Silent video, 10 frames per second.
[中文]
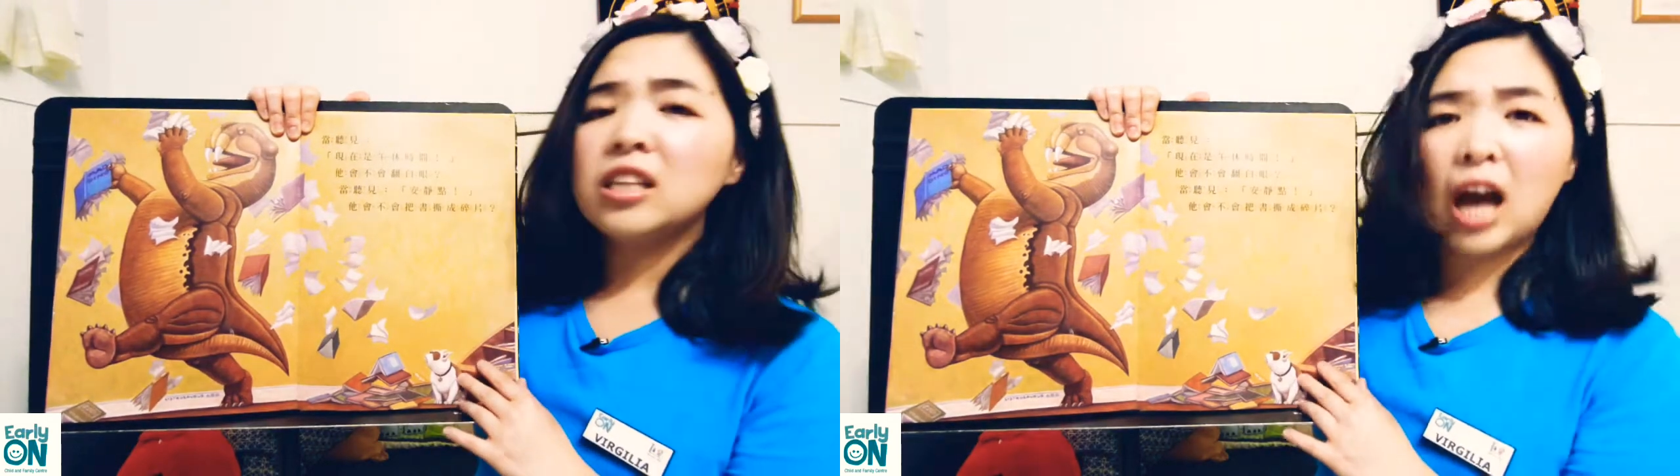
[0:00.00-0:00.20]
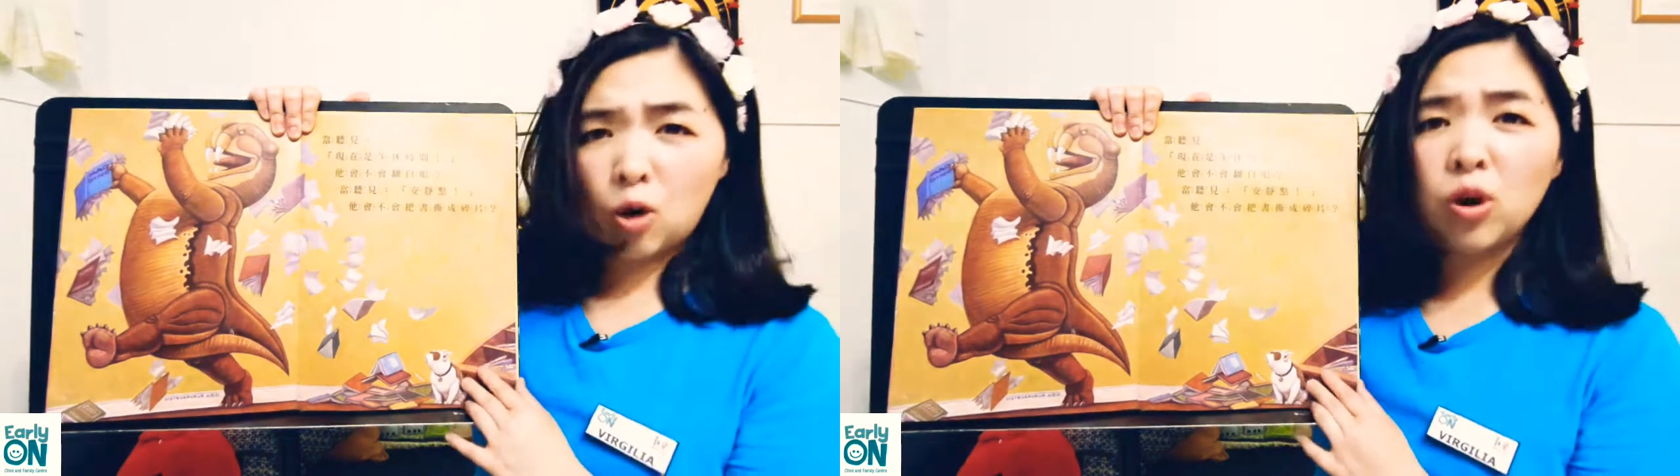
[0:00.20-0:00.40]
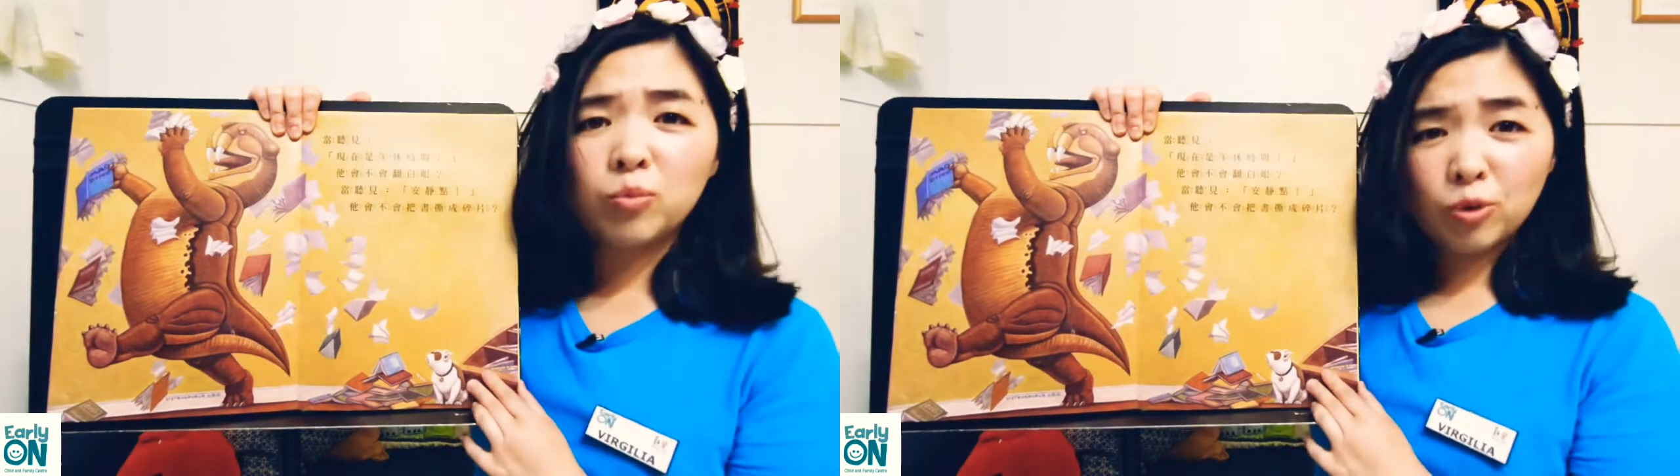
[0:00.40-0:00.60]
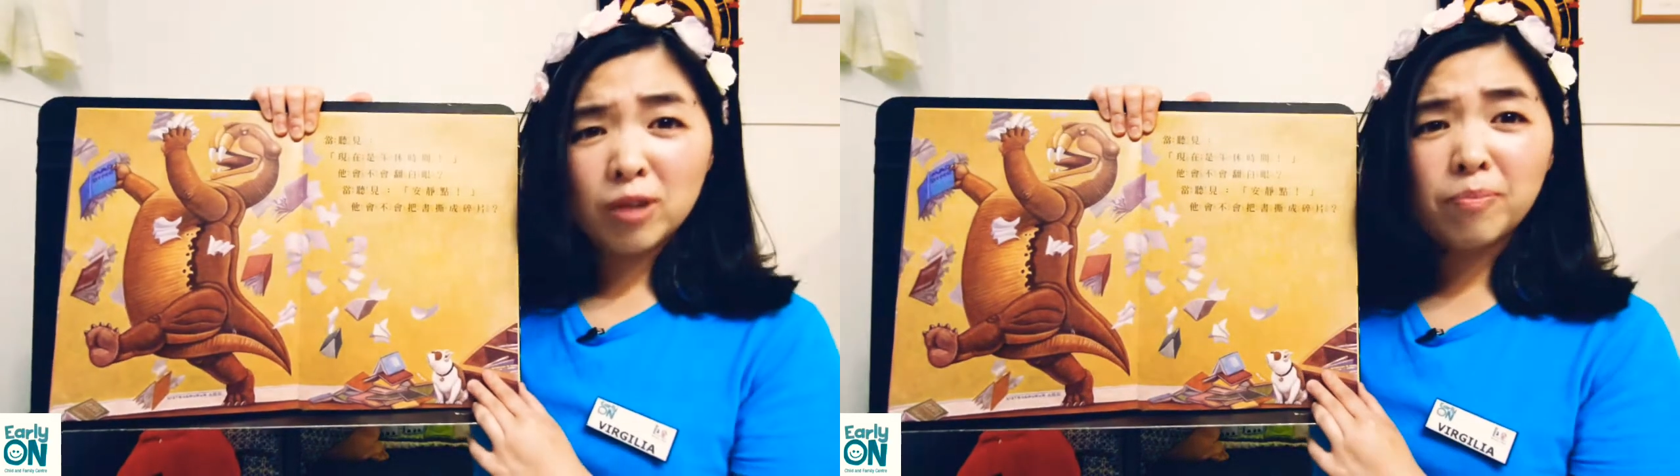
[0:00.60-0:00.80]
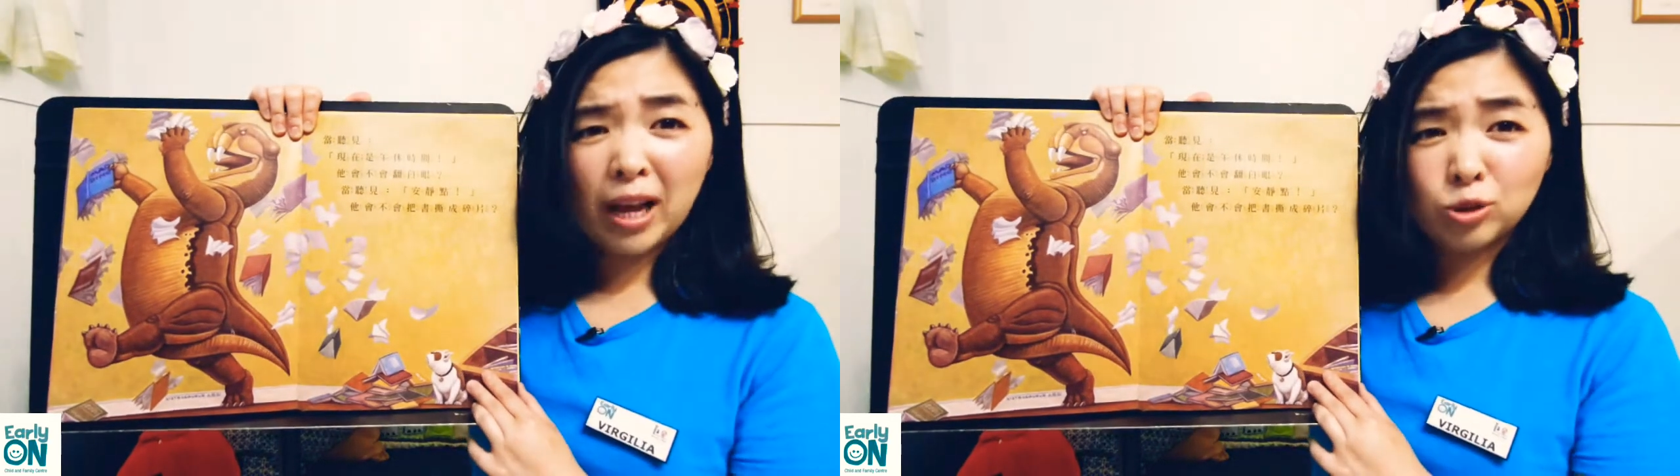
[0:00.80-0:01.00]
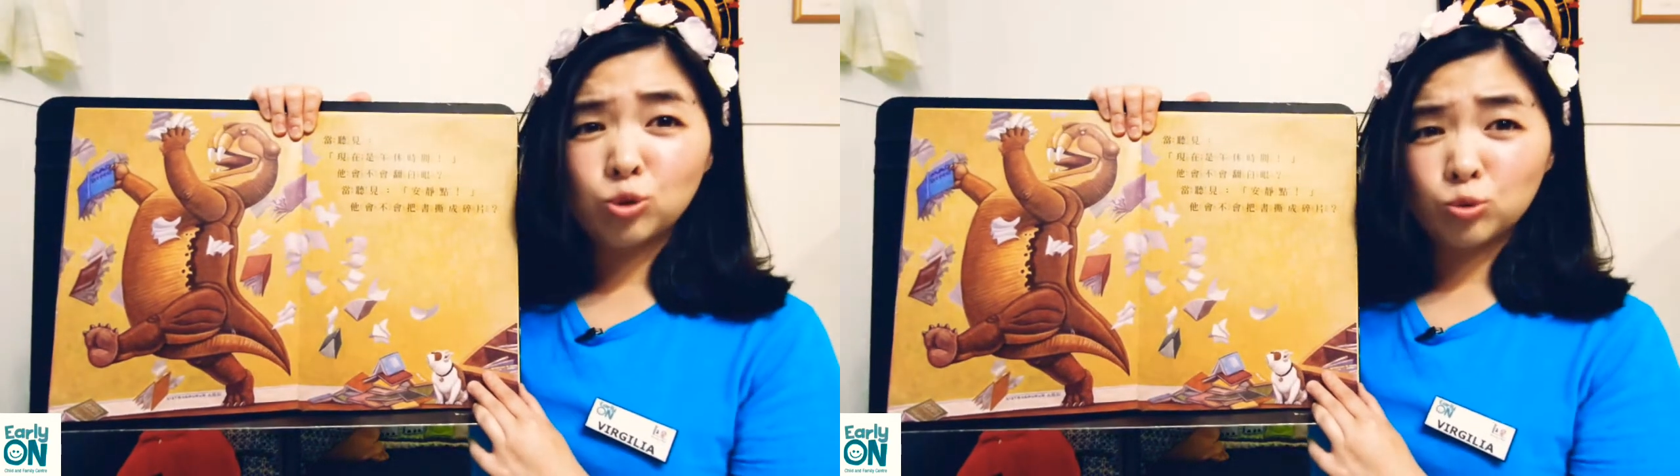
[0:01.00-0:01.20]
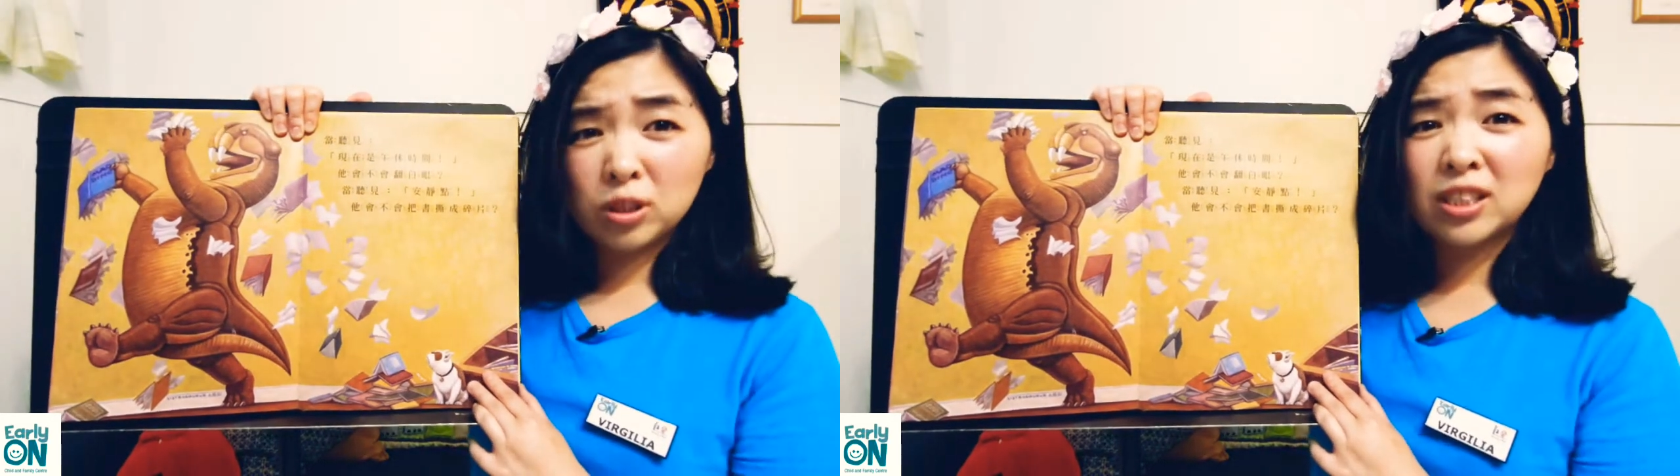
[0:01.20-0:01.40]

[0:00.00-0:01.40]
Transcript: 他会不会把书